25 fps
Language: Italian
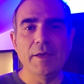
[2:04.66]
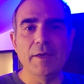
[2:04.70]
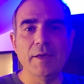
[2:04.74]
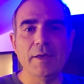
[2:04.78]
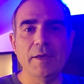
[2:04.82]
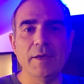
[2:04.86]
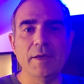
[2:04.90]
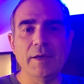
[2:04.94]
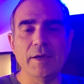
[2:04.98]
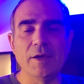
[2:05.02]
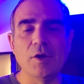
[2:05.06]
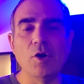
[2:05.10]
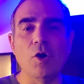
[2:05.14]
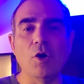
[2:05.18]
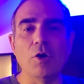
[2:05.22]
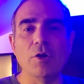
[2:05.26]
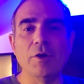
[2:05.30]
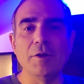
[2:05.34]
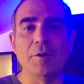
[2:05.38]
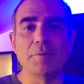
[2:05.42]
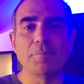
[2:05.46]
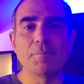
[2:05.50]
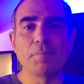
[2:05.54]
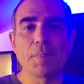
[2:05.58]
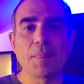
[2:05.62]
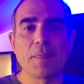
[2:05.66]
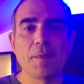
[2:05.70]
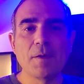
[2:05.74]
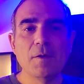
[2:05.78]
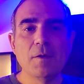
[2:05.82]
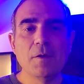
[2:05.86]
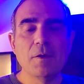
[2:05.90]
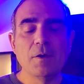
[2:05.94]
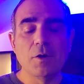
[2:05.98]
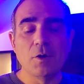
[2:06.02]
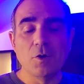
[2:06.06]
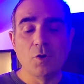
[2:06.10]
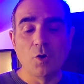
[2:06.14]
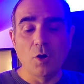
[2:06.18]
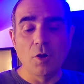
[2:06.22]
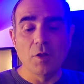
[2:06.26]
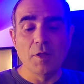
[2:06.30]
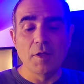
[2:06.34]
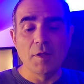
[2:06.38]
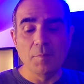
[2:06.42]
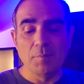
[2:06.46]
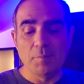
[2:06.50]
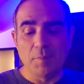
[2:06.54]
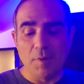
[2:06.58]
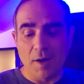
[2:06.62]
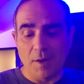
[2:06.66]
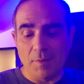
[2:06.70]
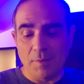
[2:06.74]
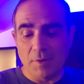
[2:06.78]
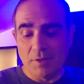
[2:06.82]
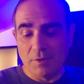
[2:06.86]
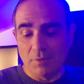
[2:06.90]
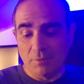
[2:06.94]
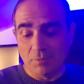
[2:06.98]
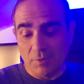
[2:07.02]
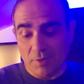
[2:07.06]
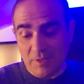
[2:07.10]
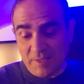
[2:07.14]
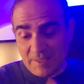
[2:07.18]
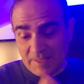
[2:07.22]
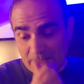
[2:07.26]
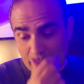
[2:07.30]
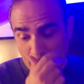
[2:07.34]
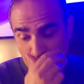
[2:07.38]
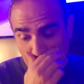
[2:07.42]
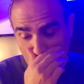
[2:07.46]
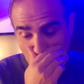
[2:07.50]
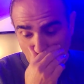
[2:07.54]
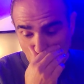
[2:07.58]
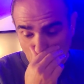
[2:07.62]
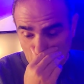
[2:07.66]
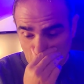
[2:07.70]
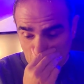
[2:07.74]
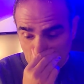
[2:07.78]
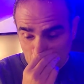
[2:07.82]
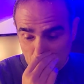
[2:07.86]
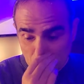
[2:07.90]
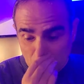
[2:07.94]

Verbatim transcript: e gol. Gol del Parma dell'1-0.